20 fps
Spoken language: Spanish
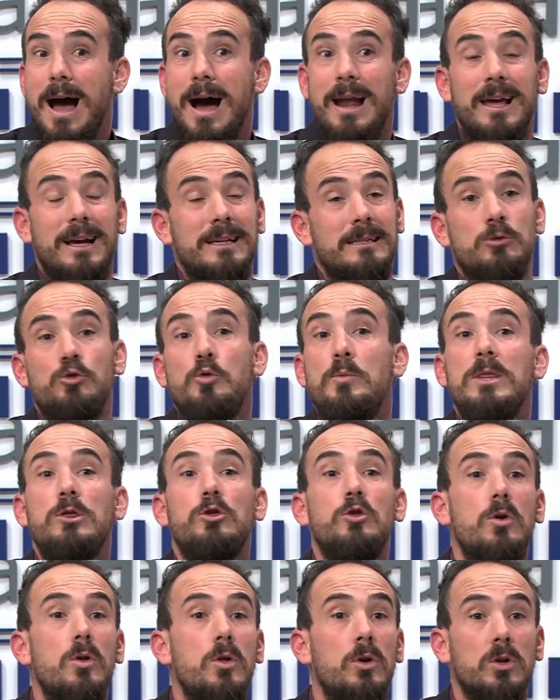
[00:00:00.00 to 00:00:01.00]
a la que se
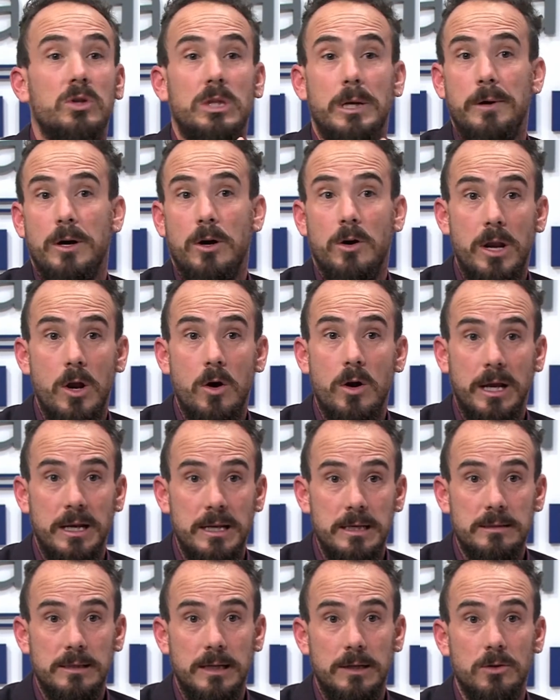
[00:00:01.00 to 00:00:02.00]
suman todos los trabajadores
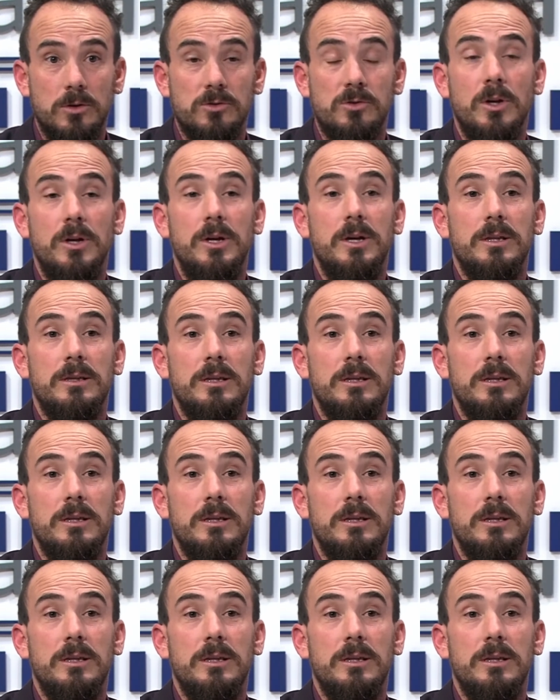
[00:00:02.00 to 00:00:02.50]
organizados